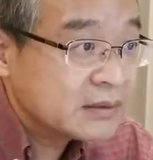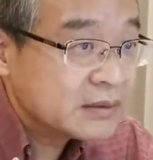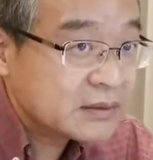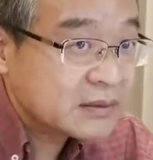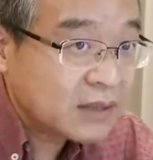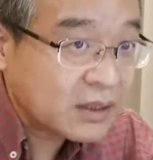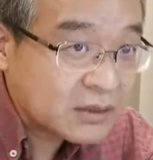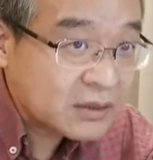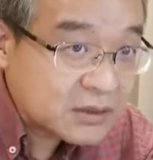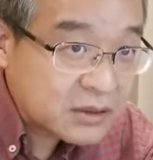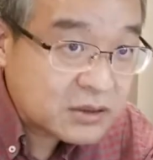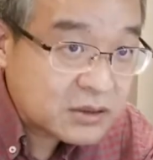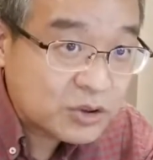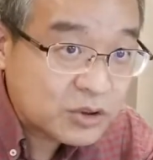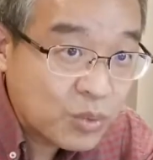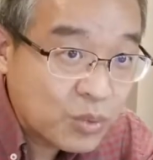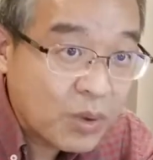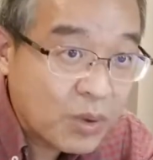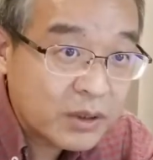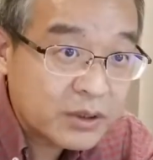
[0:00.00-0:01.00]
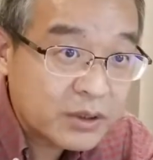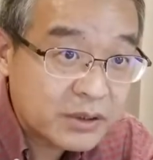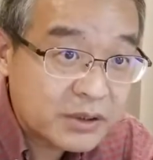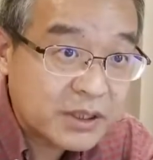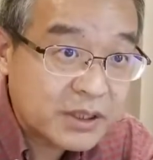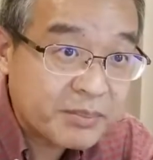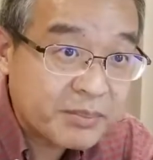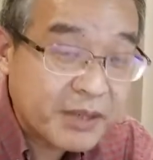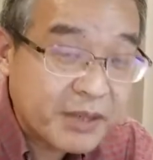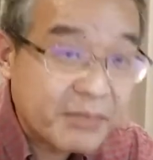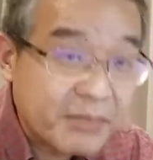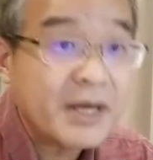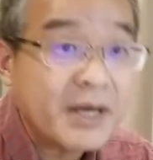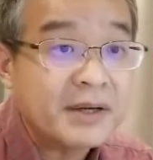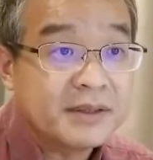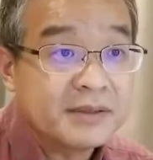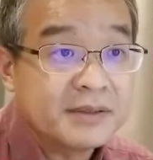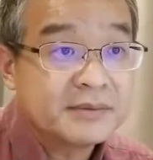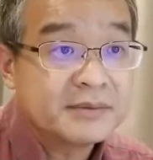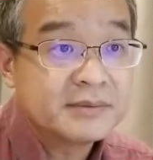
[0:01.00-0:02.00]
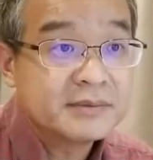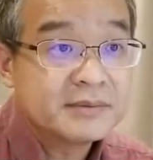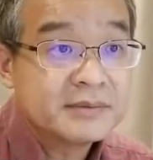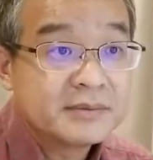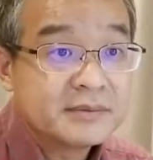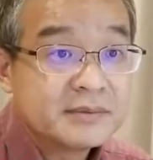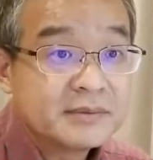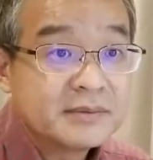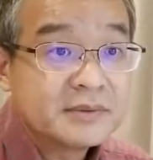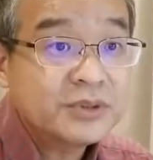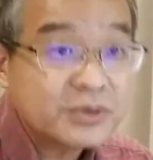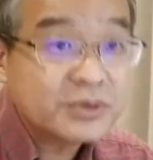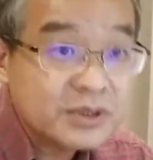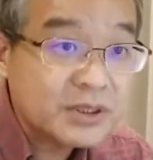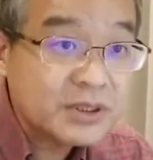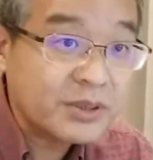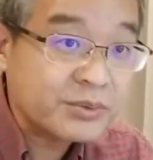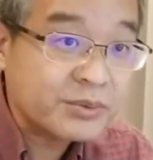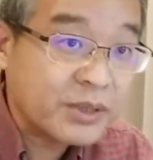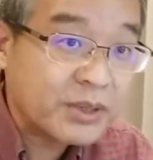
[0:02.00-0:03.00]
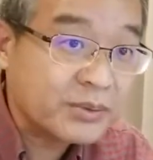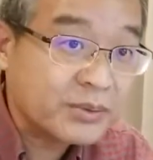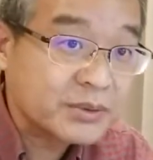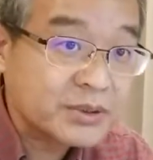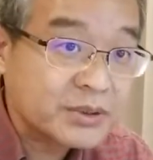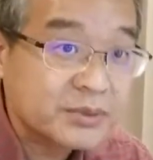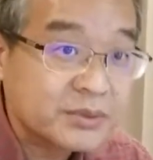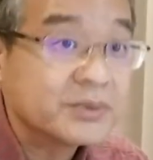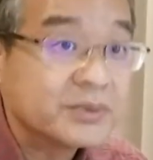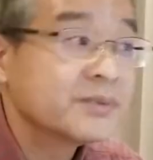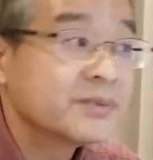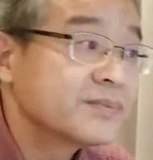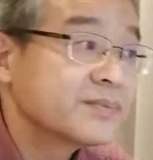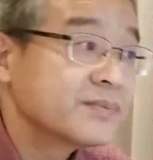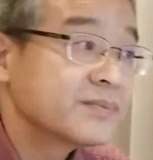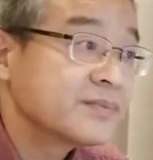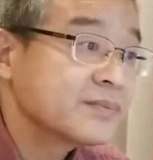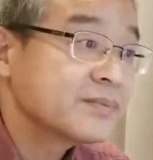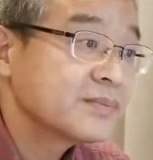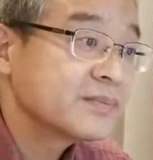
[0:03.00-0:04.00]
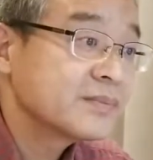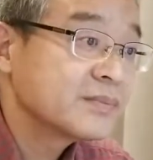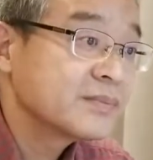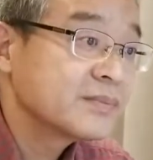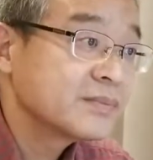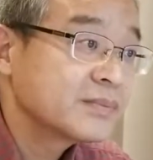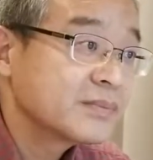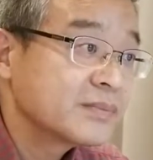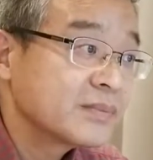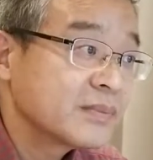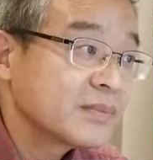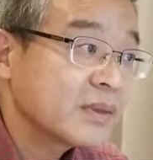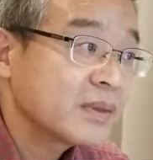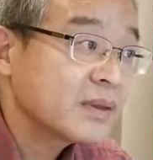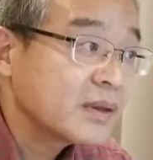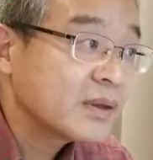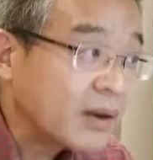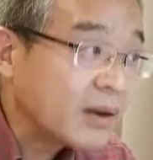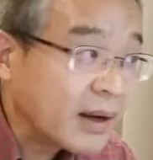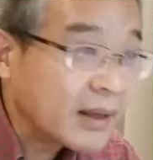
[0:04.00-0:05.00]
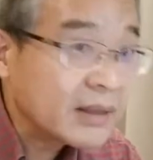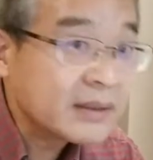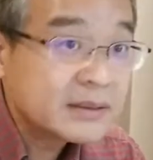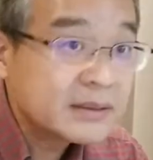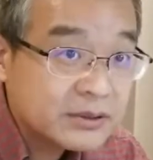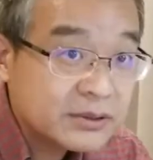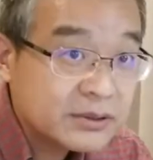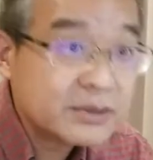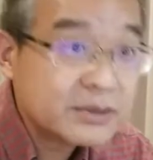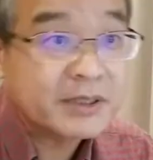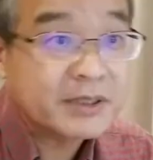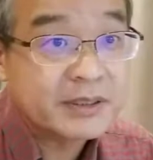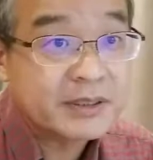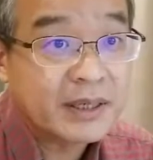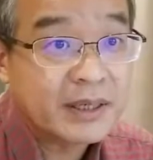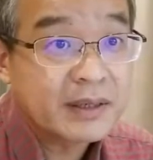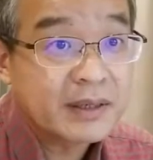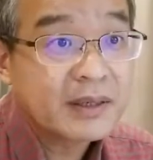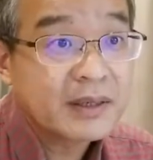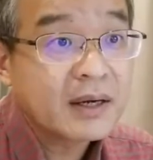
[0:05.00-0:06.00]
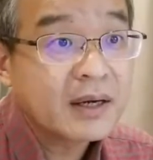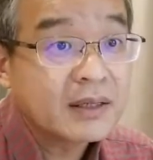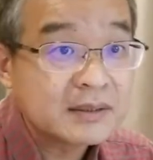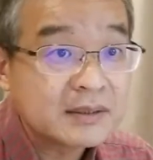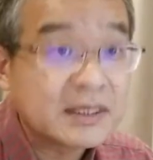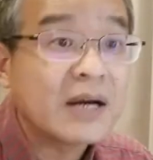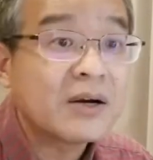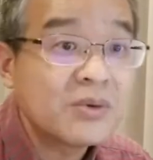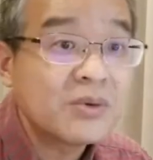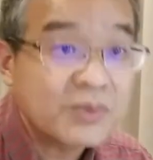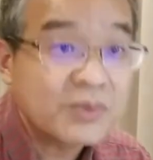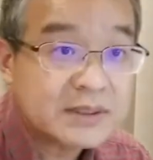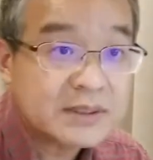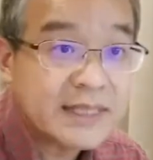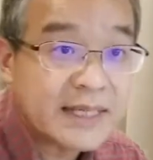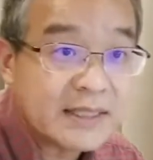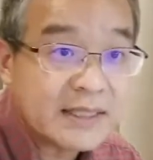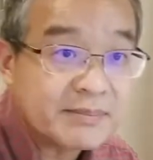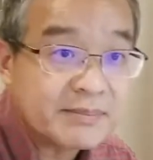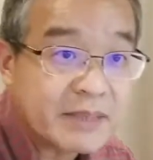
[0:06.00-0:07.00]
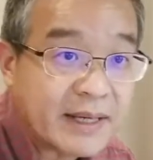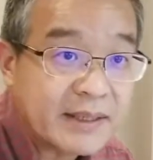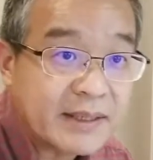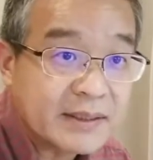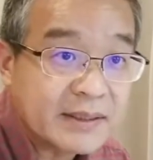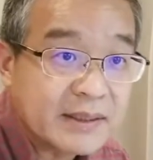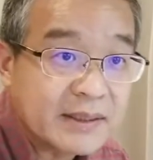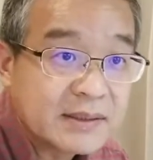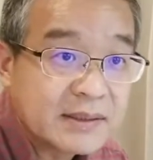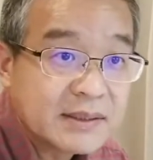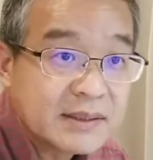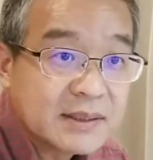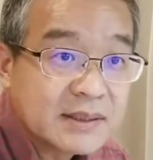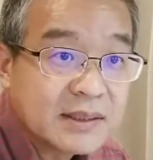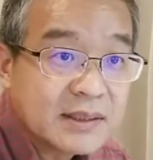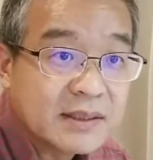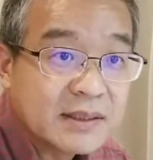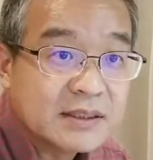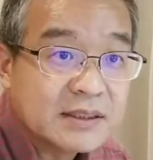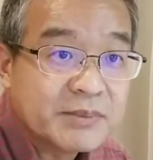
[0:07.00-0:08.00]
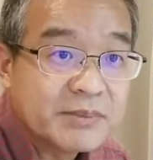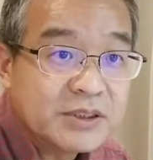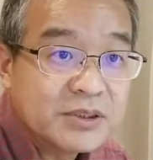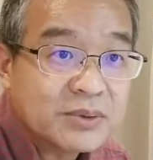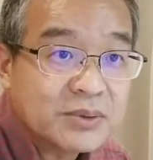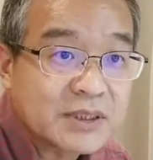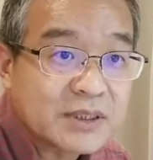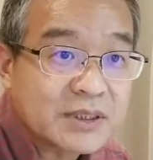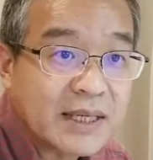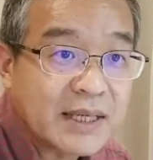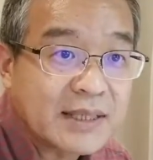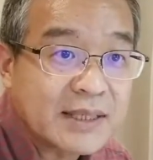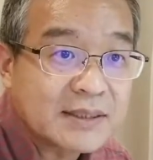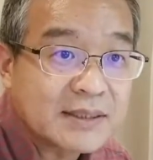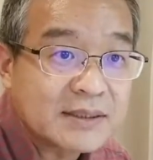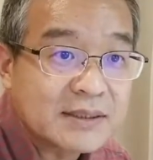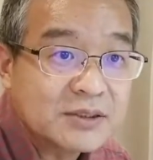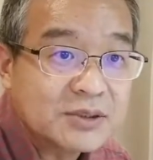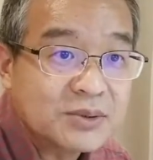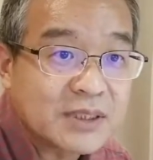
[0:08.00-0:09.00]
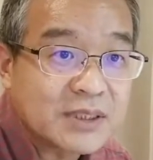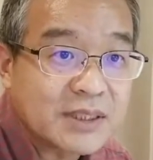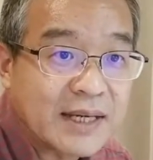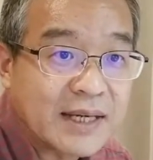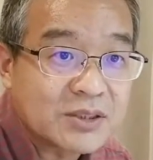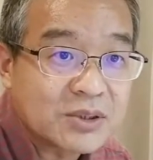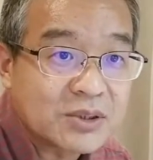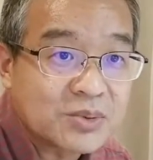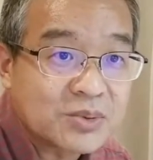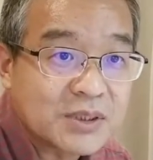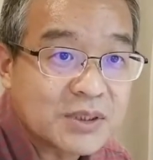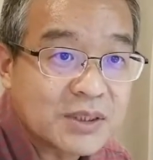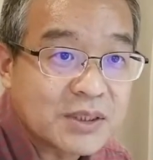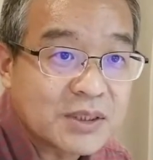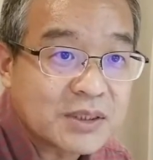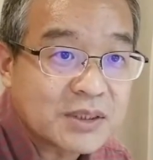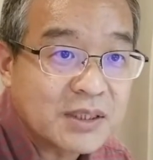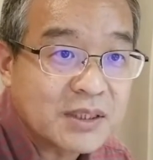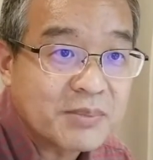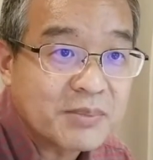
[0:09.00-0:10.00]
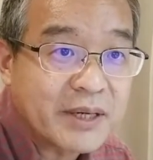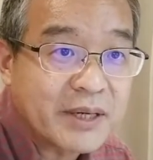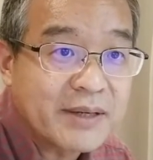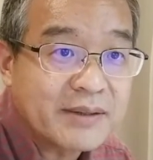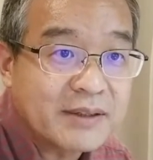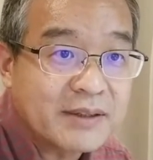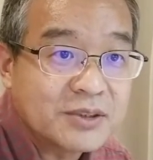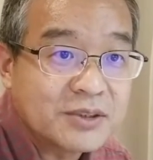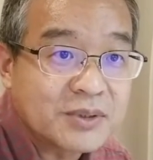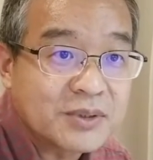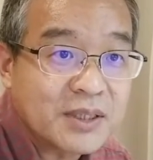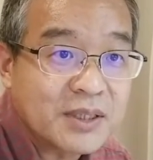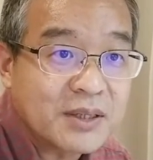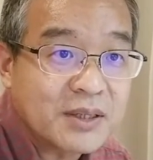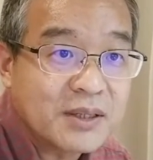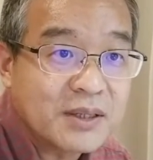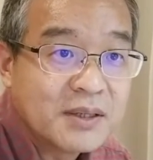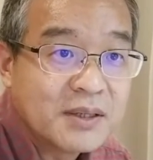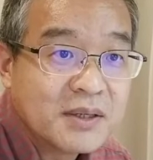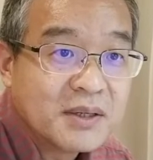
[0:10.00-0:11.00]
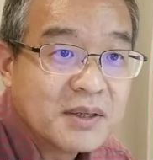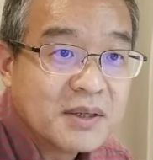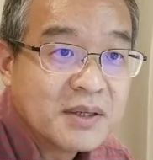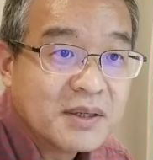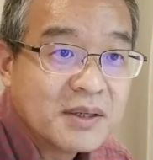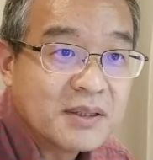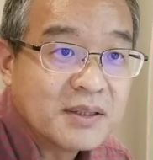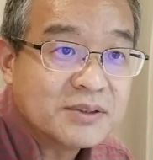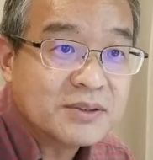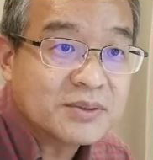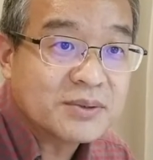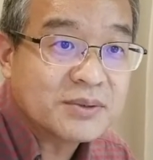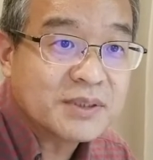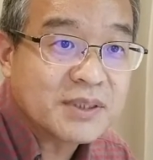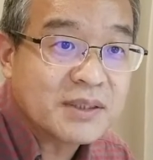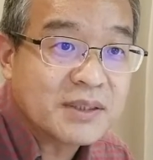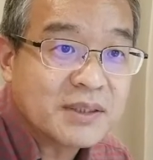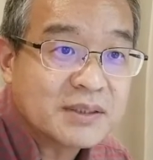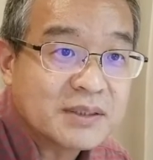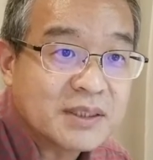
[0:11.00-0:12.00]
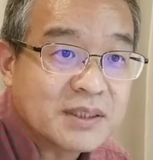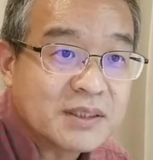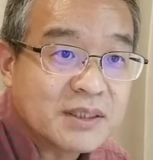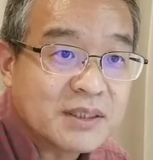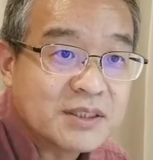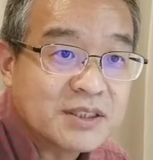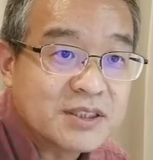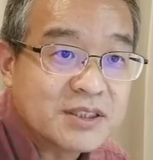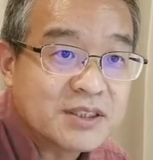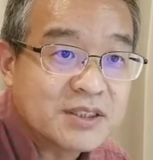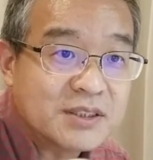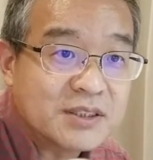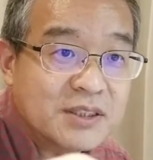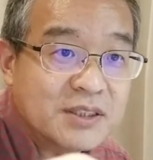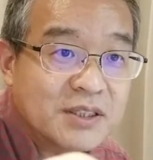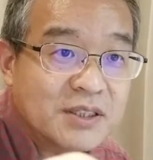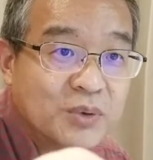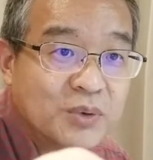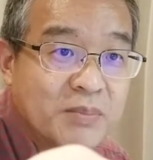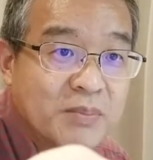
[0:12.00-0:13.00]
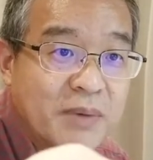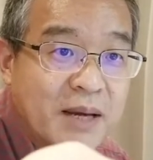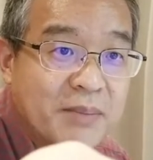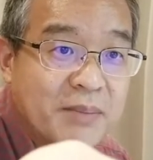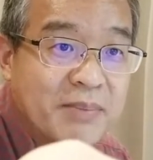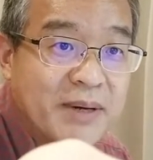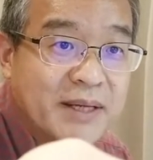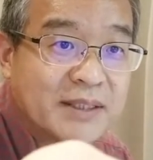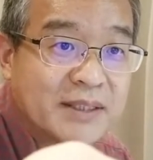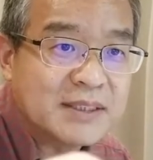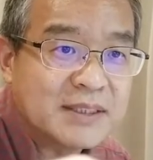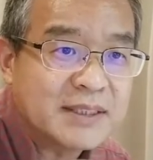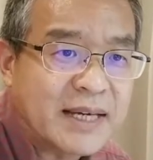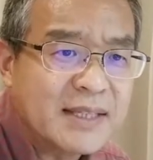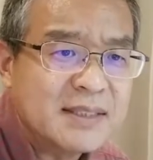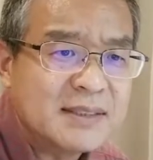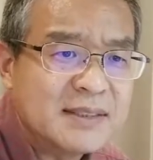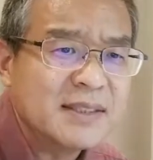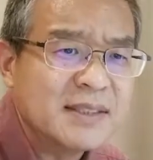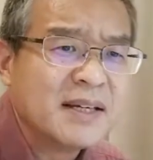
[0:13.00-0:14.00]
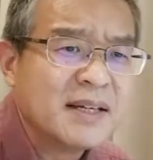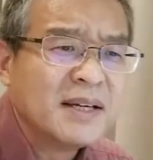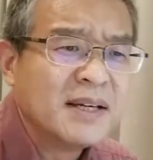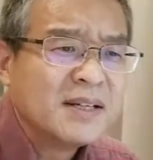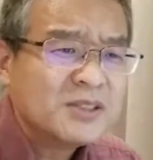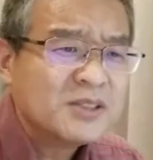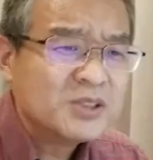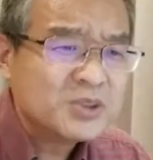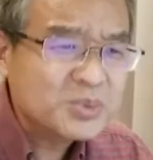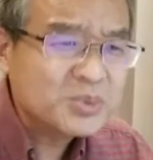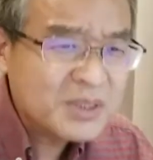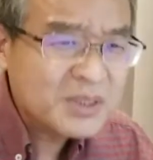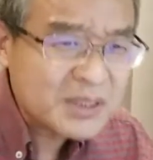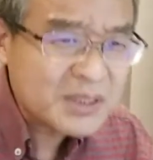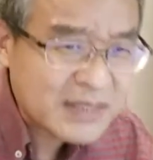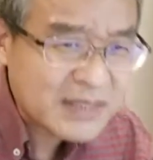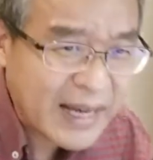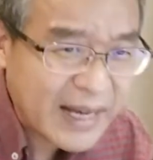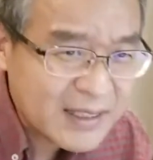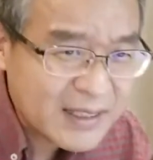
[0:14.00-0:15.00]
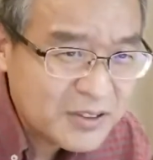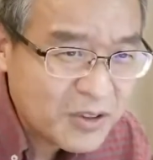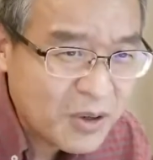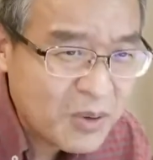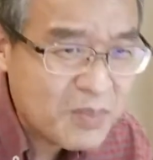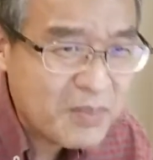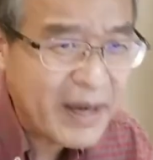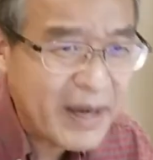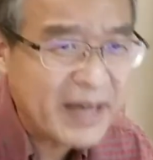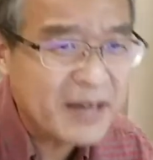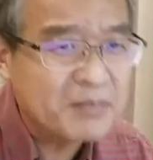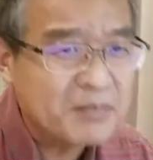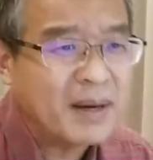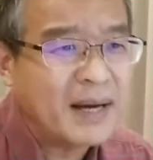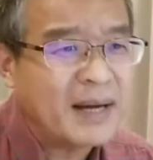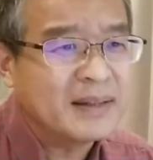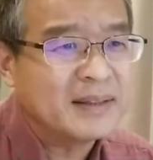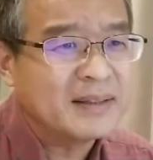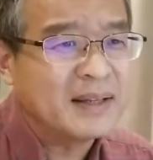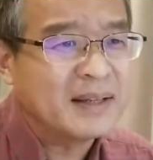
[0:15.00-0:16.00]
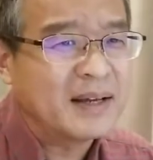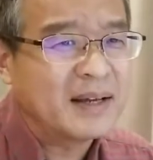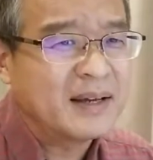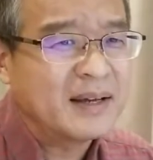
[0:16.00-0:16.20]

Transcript: 当时是周光召是个明白人，就是让员工持股，啊，就这么一点。然后我再给你们谈一个，你们又是开始又是开始说这个事儿了。马院长有点儿。呃，有一点儿这个习刘买办的嫌疑。兄弟，啥叫买办呢？